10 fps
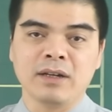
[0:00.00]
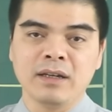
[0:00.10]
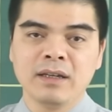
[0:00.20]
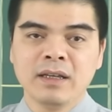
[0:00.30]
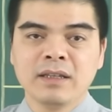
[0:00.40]

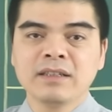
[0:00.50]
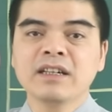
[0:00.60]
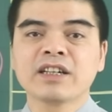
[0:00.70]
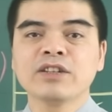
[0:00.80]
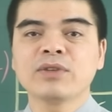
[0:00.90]
Đó, những
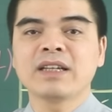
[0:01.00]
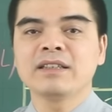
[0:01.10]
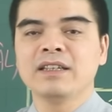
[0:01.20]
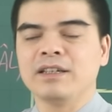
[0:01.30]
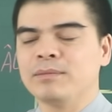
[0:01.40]
người kinh
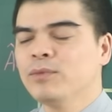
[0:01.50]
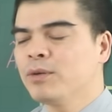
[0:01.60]
doanh thì